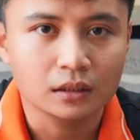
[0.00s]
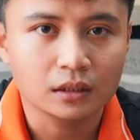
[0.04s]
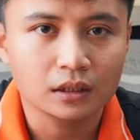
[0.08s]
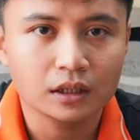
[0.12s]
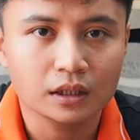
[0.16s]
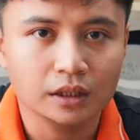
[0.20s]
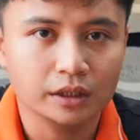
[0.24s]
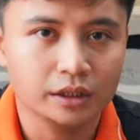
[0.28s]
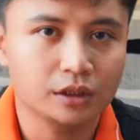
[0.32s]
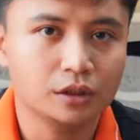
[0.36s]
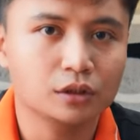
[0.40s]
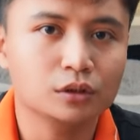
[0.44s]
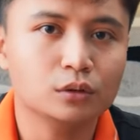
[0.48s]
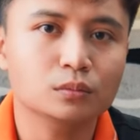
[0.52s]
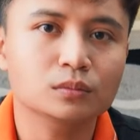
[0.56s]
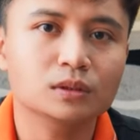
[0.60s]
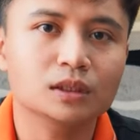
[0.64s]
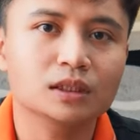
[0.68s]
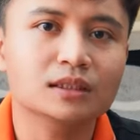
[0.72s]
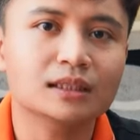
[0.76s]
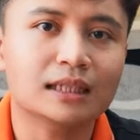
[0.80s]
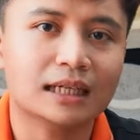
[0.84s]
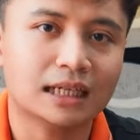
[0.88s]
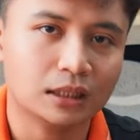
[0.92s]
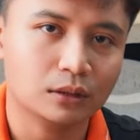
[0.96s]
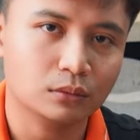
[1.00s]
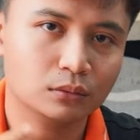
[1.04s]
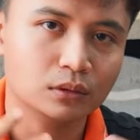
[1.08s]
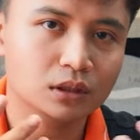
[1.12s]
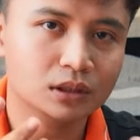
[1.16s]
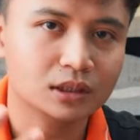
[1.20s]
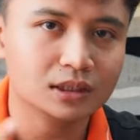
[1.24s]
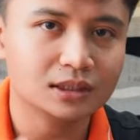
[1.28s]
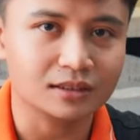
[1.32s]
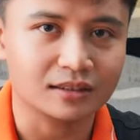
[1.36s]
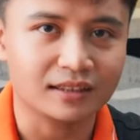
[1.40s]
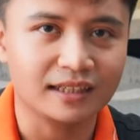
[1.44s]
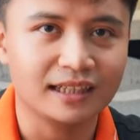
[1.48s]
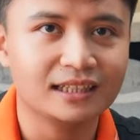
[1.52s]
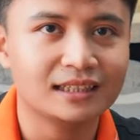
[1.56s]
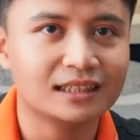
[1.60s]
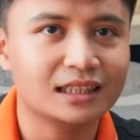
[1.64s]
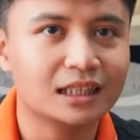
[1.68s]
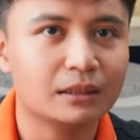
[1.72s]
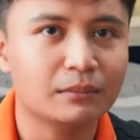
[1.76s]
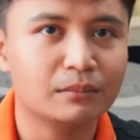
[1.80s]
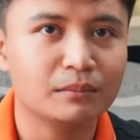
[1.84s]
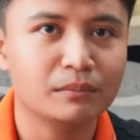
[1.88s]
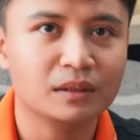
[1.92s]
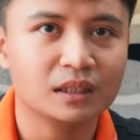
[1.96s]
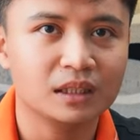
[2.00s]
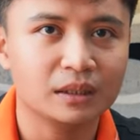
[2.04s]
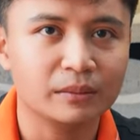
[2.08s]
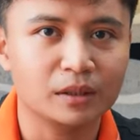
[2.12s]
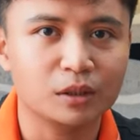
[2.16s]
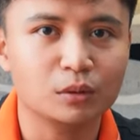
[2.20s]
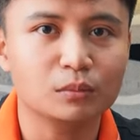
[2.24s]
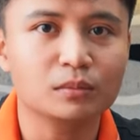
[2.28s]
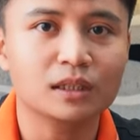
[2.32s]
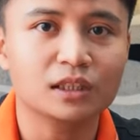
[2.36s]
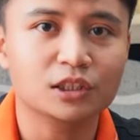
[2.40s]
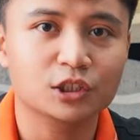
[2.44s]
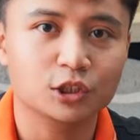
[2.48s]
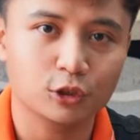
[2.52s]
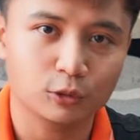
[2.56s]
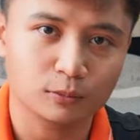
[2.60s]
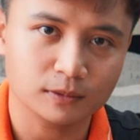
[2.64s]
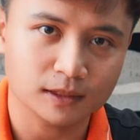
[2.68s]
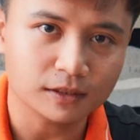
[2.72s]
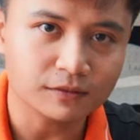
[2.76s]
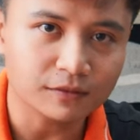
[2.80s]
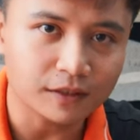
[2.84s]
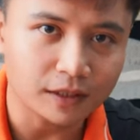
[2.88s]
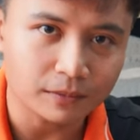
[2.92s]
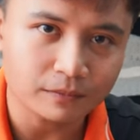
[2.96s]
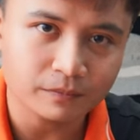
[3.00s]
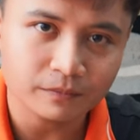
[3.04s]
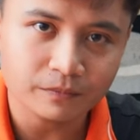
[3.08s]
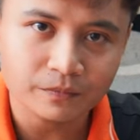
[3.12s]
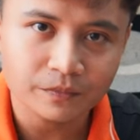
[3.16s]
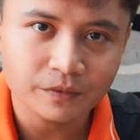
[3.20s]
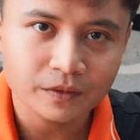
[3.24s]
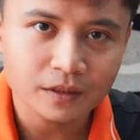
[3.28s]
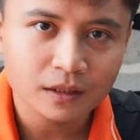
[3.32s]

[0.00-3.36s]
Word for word: thì nó cũng sẽ tạo nên cái sự an tâm khi mà chúng ta sử dụng sản phẩm.